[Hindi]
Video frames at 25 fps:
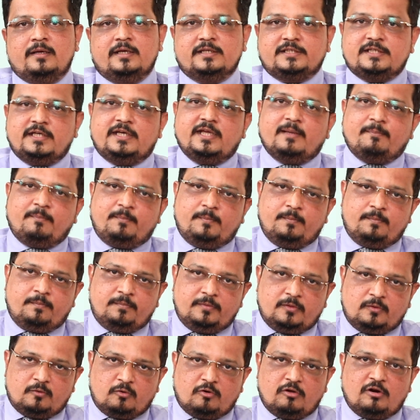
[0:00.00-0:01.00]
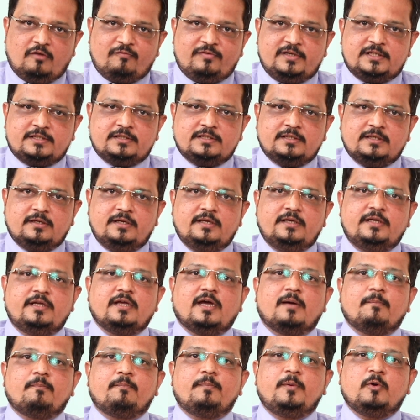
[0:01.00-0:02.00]
इसीलिए नोडल ऑफिस
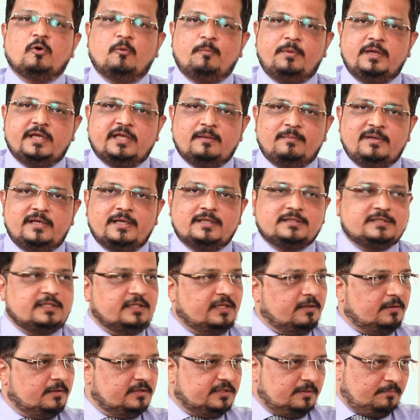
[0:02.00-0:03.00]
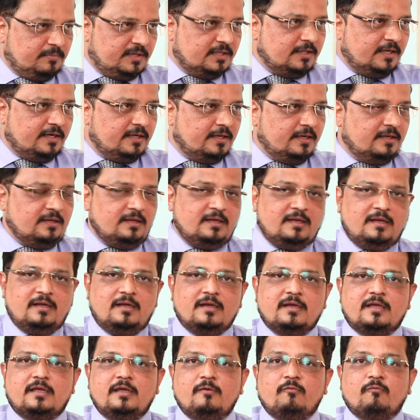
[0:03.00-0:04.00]
या पीओपी की भी ये जिम्मेदारी है
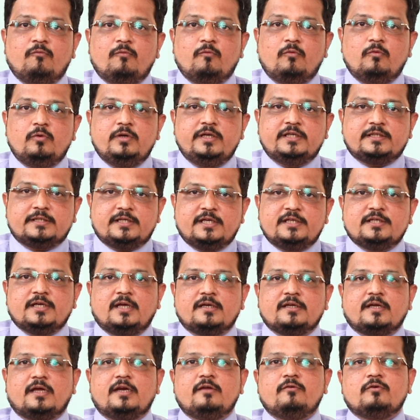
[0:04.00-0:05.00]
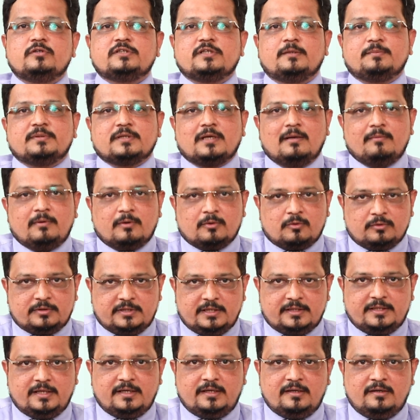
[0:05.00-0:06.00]
कि इसकी जानकारी वो सब्सक्राइबर को
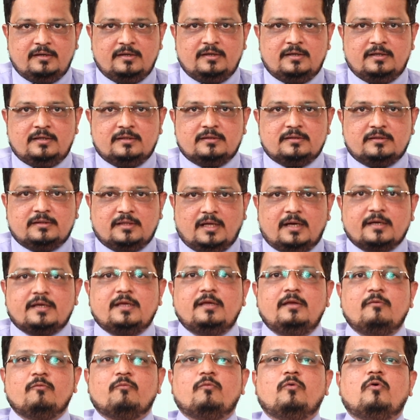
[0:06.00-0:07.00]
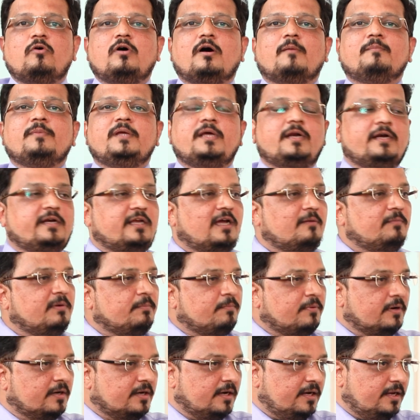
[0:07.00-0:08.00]
दे दे ताकि वो अपनी
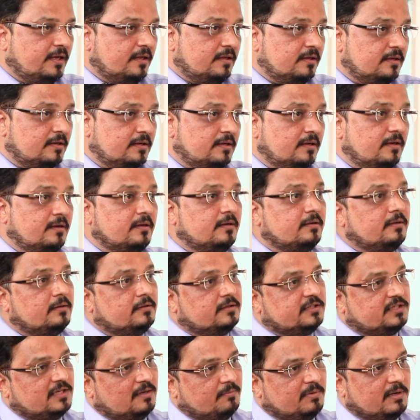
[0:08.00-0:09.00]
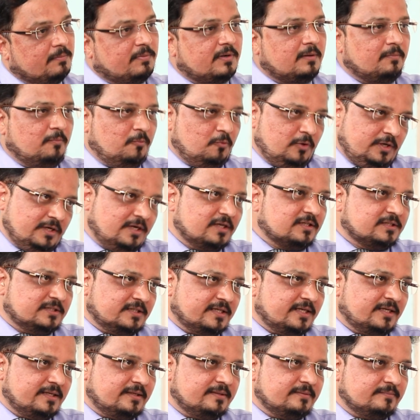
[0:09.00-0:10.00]
रिटायरमेंट प्रक्रिया समय पर पूरी कर
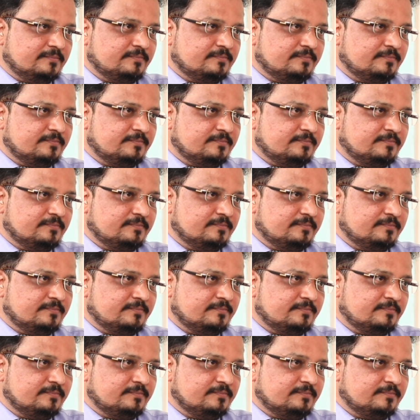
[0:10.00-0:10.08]
सके